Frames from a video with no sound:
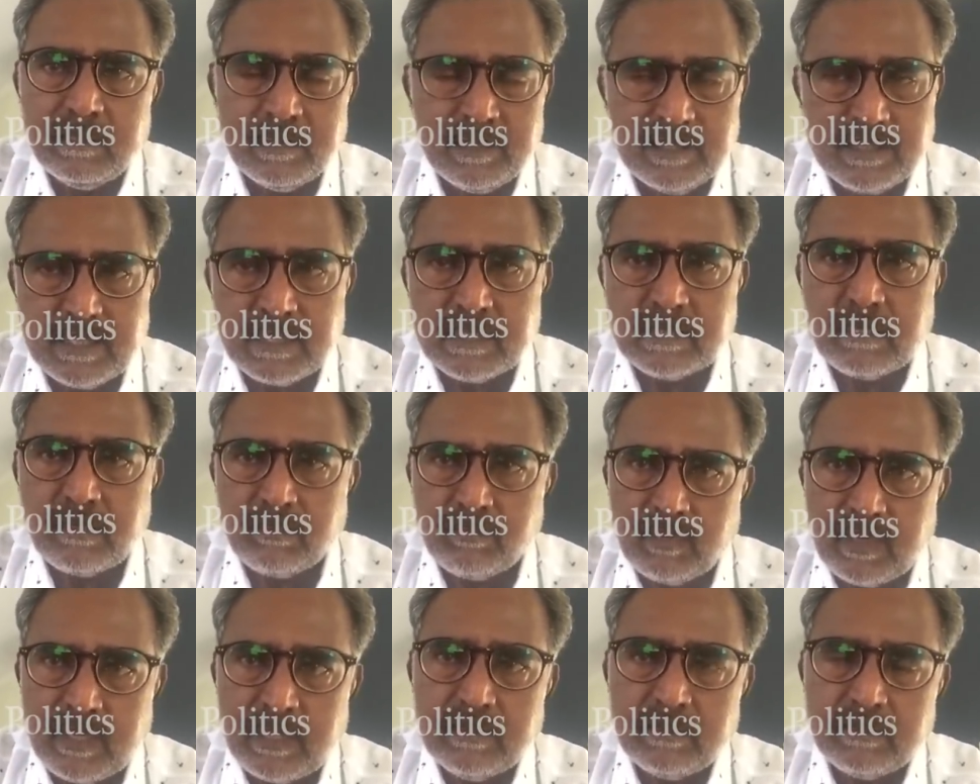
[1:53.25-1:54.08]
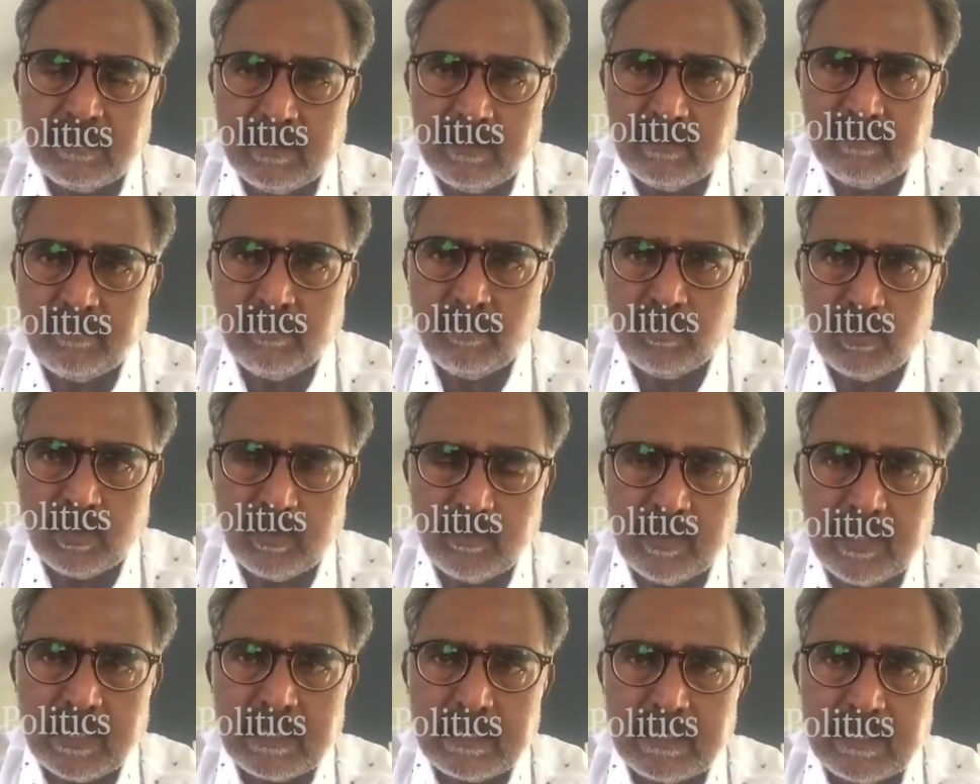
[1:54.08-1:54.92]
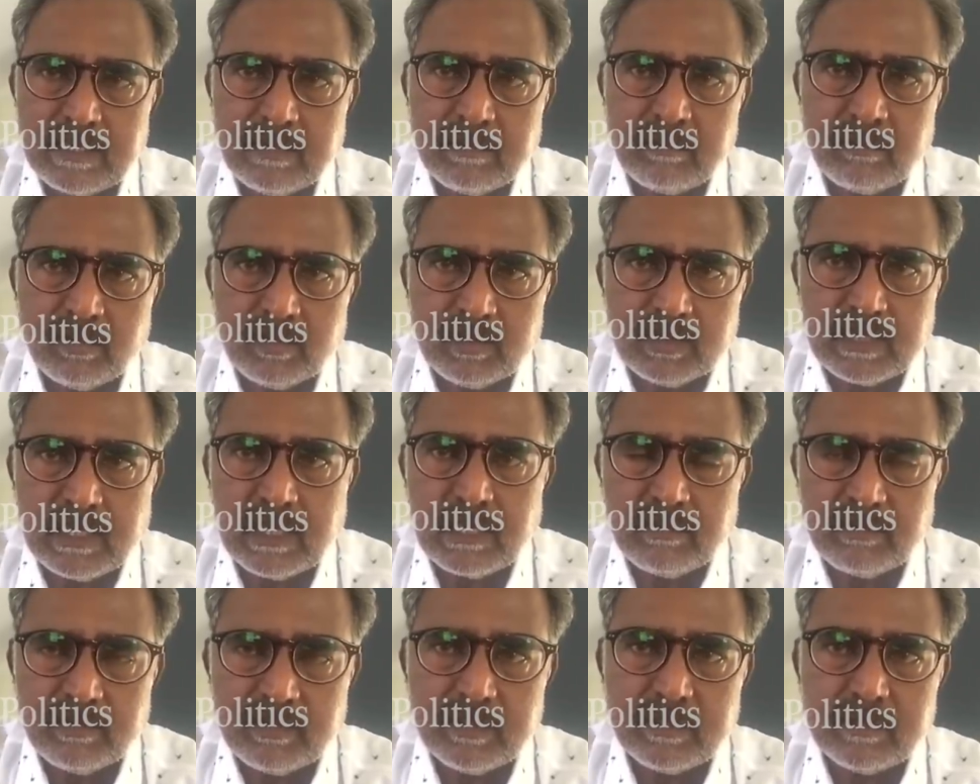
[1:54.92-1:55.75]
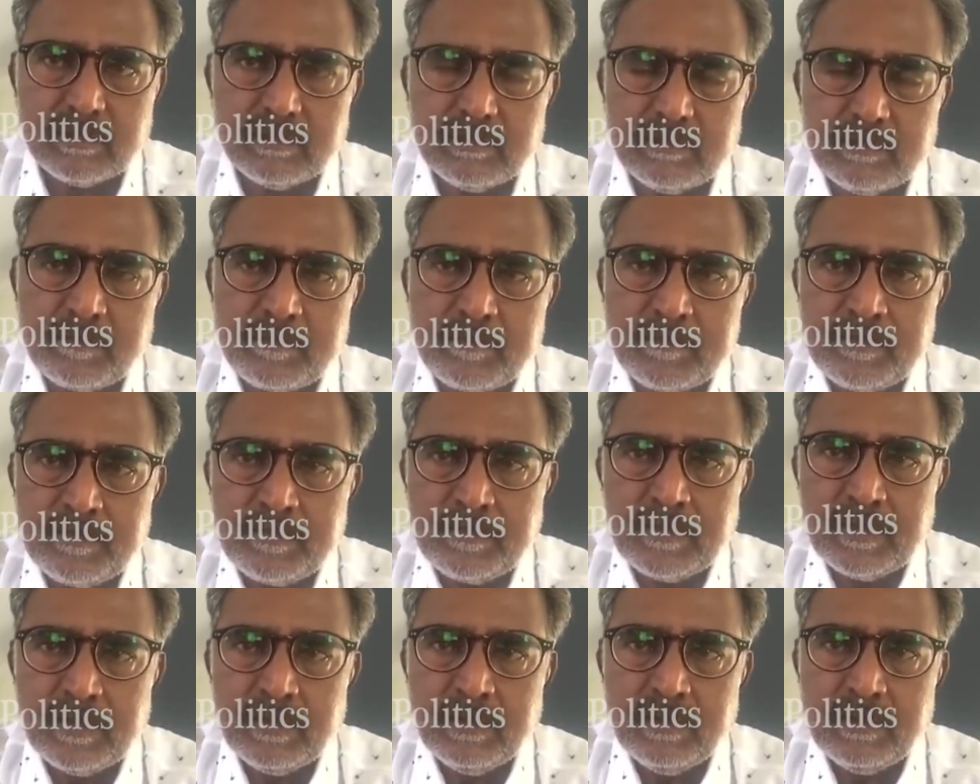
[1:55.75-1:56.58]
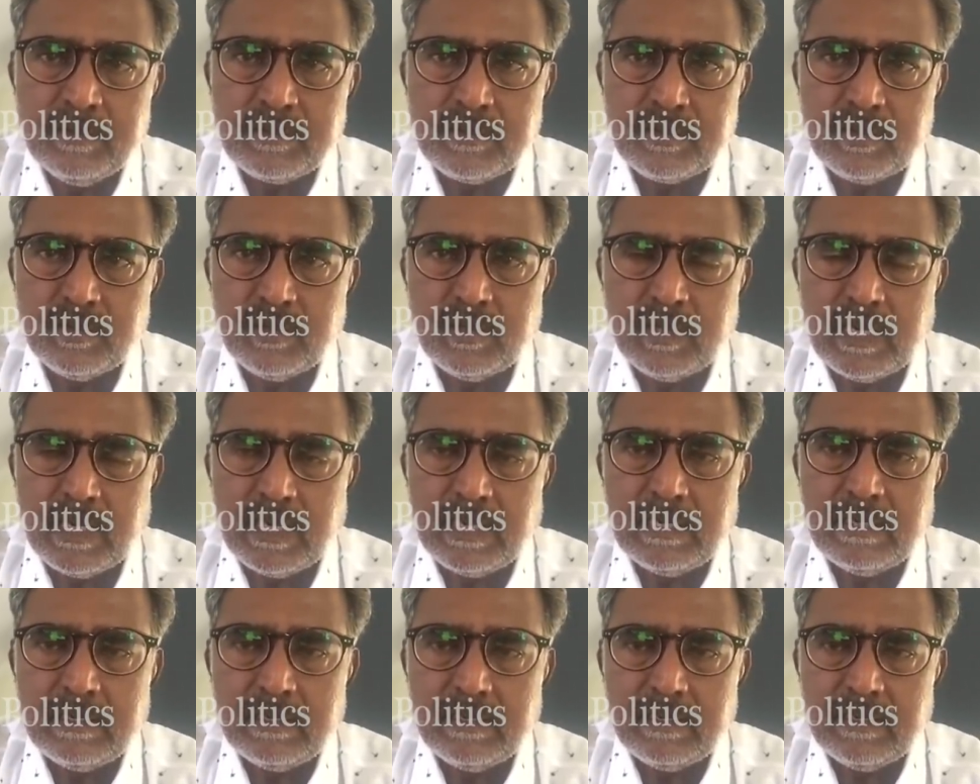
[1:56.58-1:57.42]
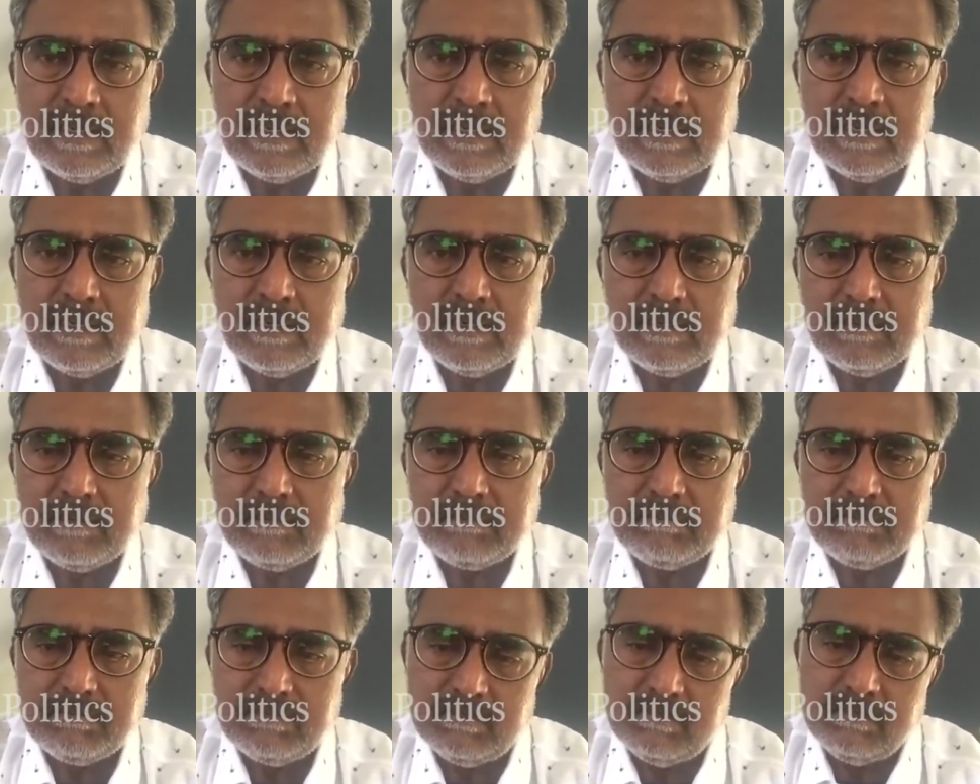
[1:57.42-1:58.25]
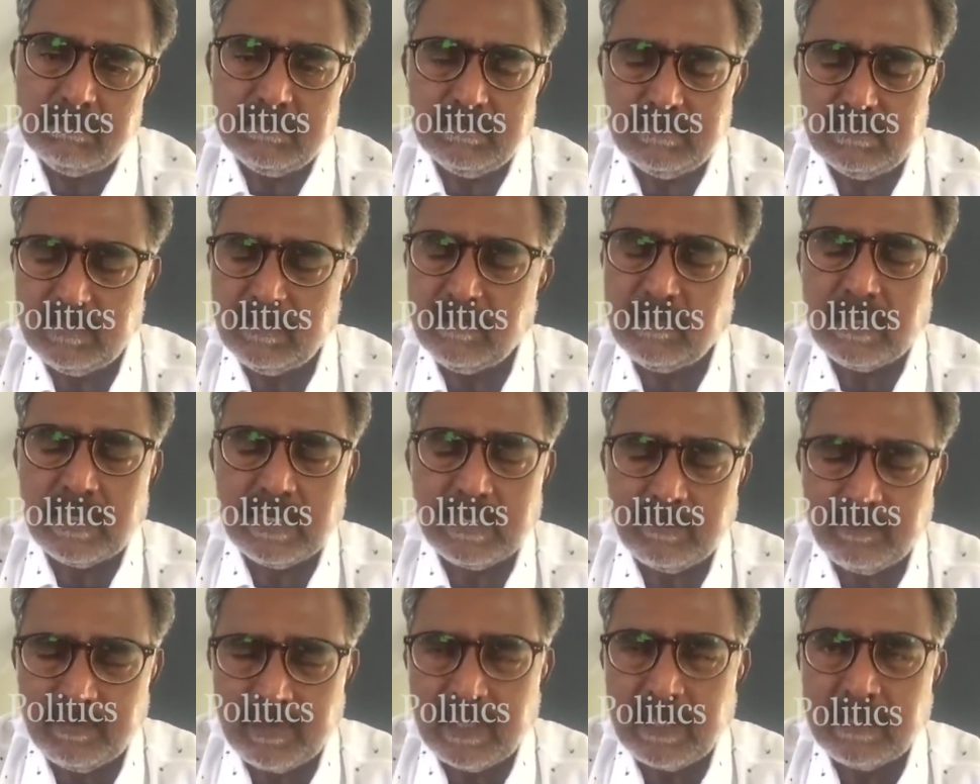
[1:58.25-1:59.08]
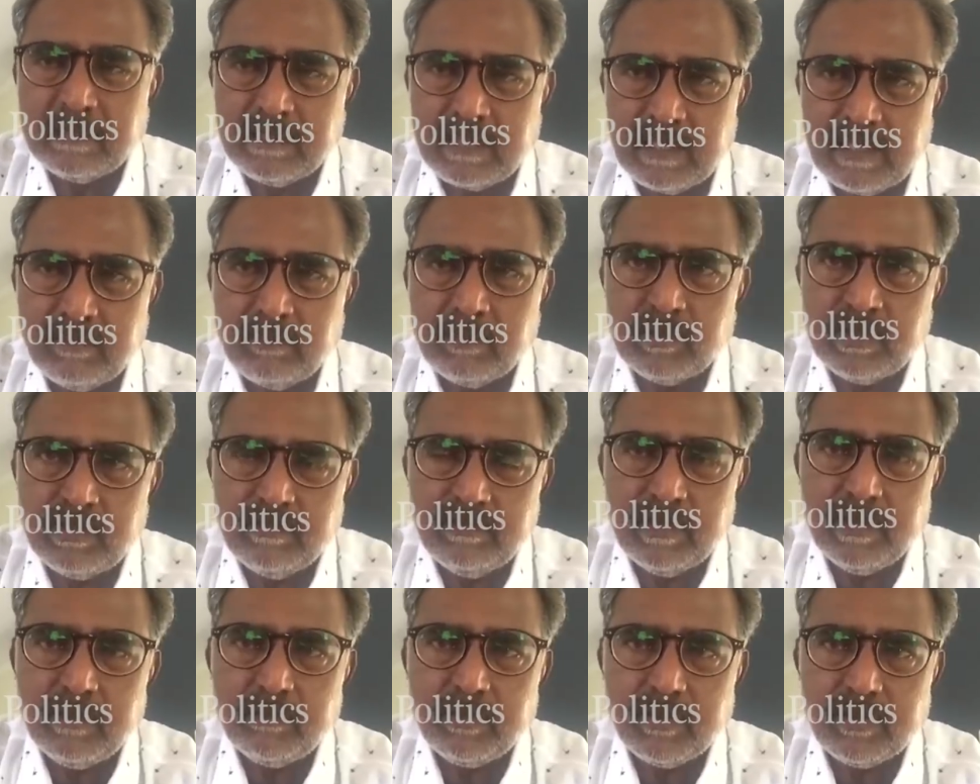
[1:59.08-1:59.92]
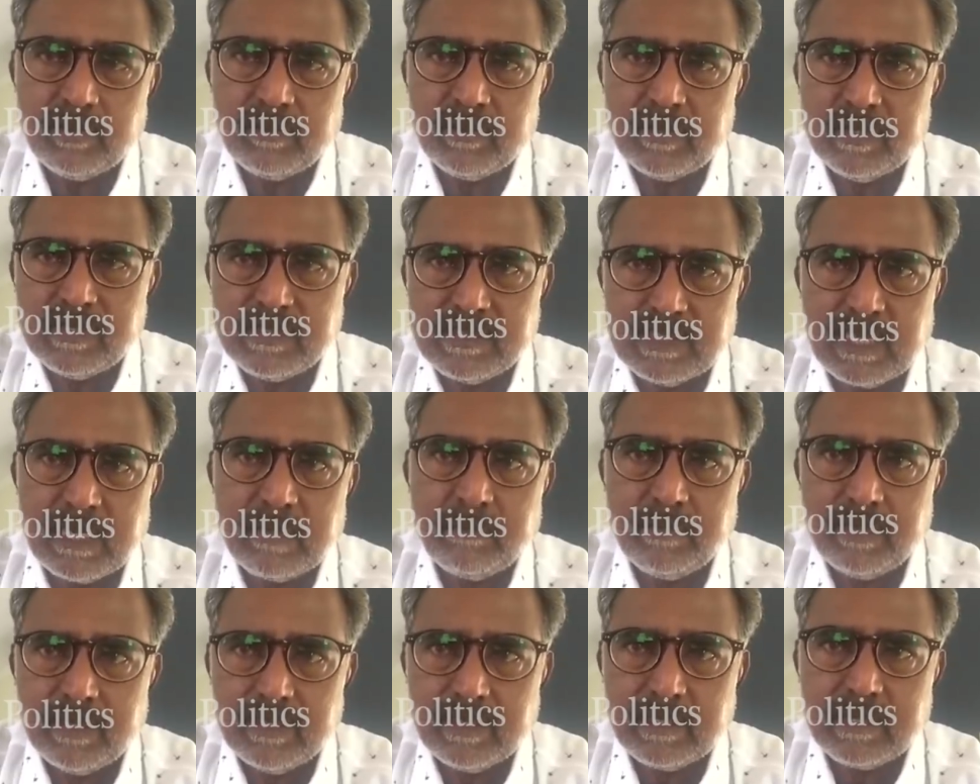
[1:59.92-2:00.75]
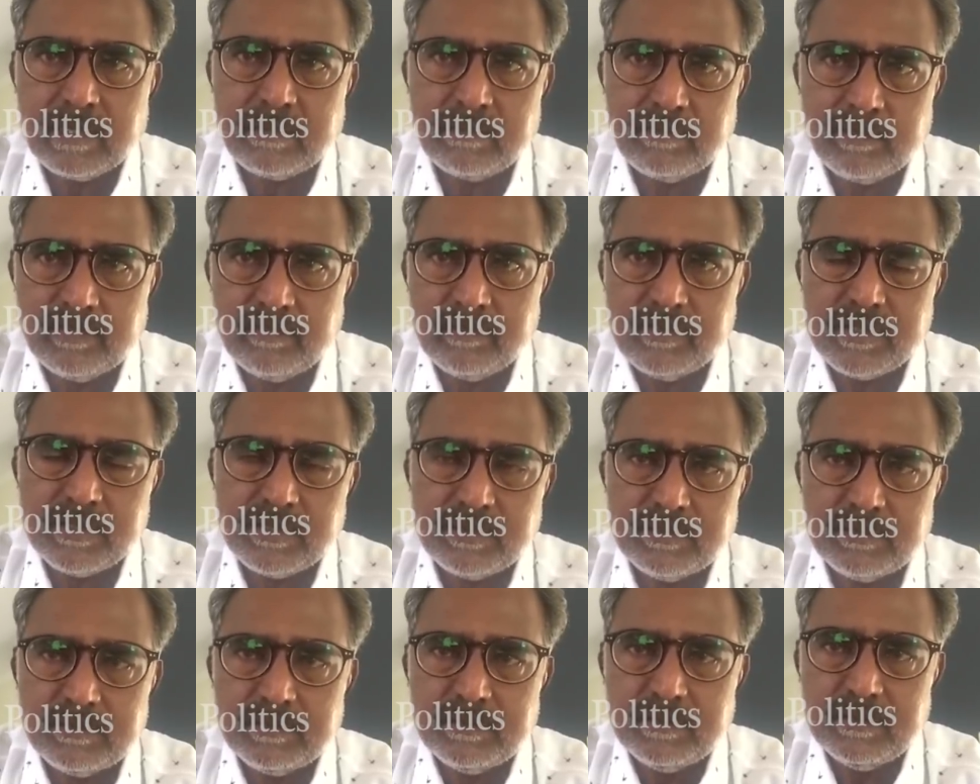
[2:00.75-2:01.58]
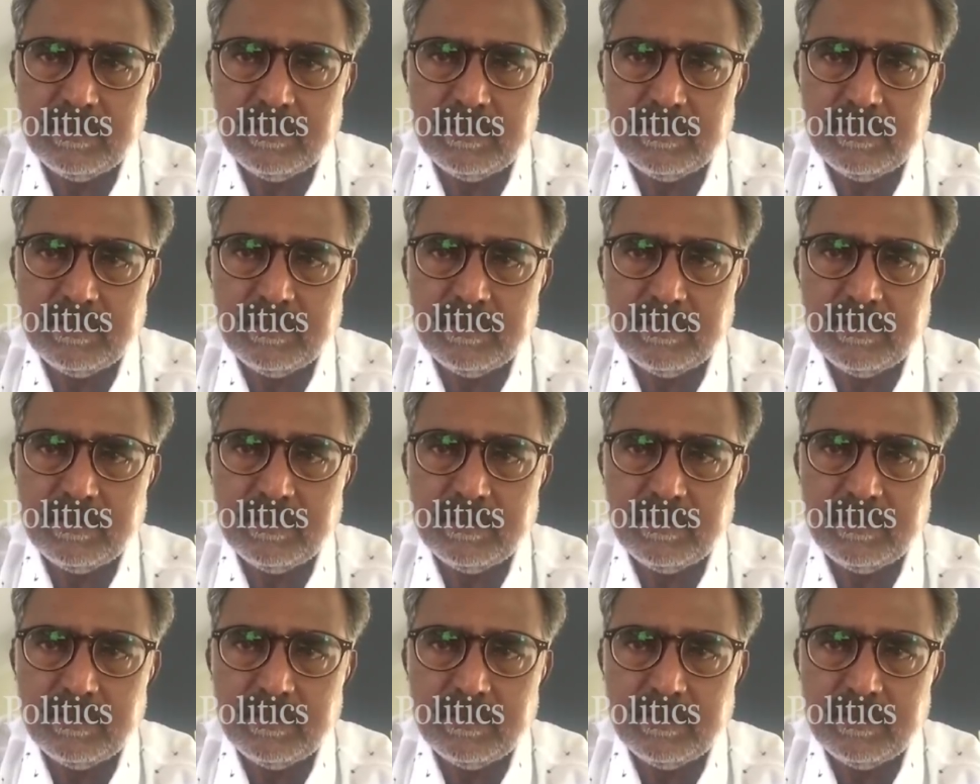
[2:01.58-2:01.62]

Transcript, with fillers: రీసెంట్గా కూడా ఆయనతో నేను ఫోన్లో మాట్లాడాను కొంతకాలం క్రితం సో ఆయన ఇవాళ మన అందరినీ వదిలి వెళ్ళిపోవటం అనేది చాలా బాధాకరమైన విషయం